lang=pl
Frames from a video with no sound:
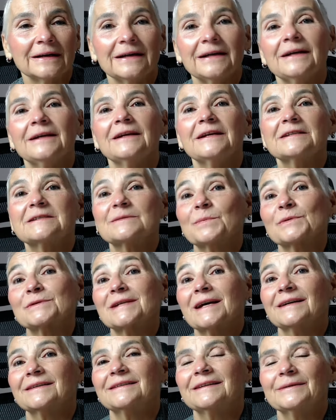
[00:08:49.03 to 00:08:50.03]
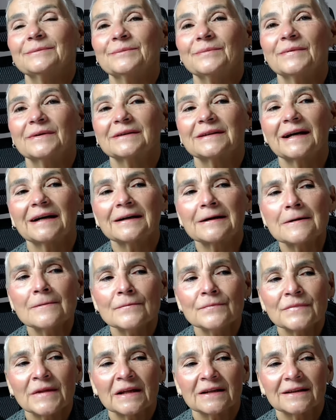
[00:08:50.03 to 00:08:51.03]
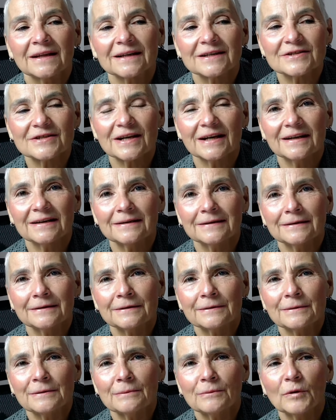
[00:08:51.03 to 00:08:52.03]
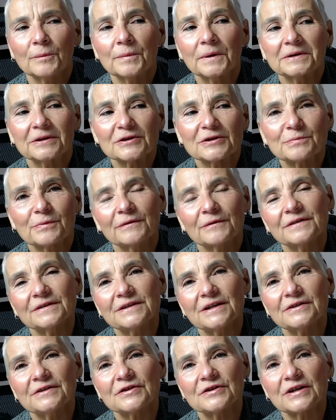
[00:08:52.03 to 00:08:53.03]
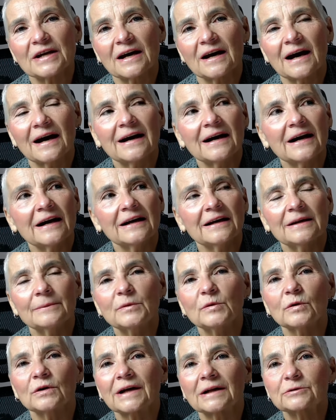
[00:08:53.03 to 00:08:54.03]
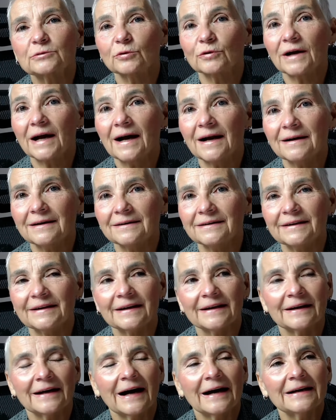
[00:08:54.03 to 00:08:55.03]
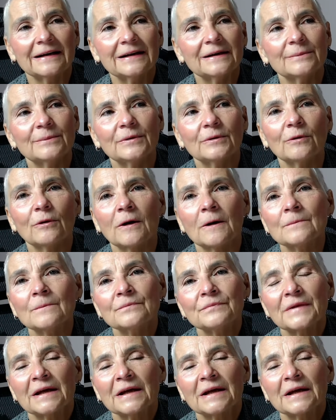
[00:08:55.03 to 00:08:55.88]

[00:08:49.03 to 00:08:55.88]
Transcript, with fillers: i nic poza tym, tak? Także y, mógłby ktoś powiedzieć, że ale było naturalnie, ale było